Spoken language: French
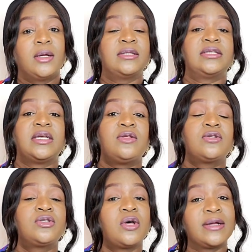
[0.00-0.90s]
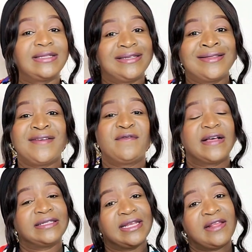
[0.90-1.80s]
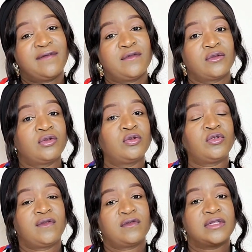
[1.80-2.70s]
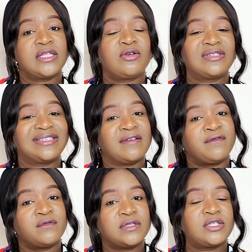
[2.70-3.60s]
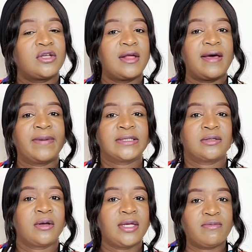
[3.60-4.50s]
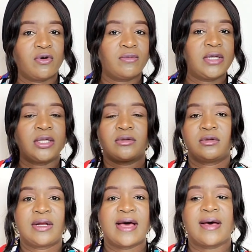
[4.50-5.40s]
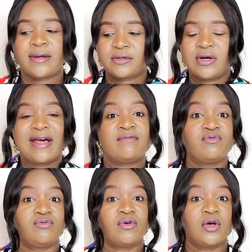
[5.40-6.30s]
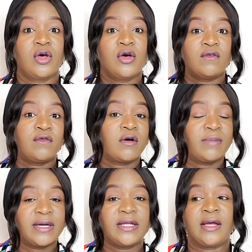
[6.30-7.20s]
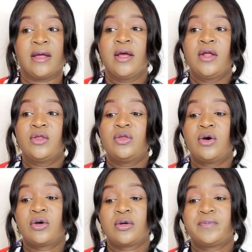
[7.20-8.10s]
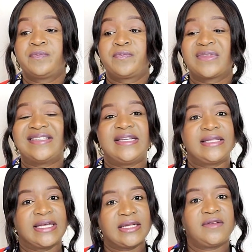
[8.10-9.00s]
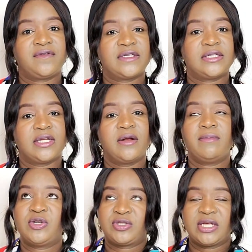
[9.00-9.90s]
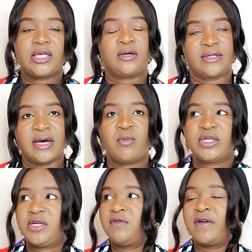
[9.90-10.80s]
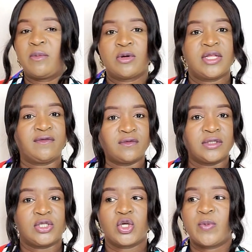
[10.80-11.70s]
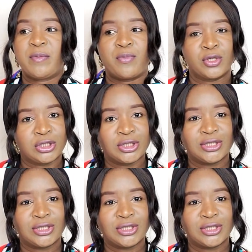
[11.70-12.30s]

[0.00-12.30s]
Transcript: c'est de sortir, d'effacer les photos de, ce fourni, de ces fournisseurs-là parce qu'ils m'ont mis dans la, dans la boue. Vous comprenez Donc, c'est très difficile, mais je sais qu'il y en a. Moi, j'ai vraiment des fournisseurs, mes potes,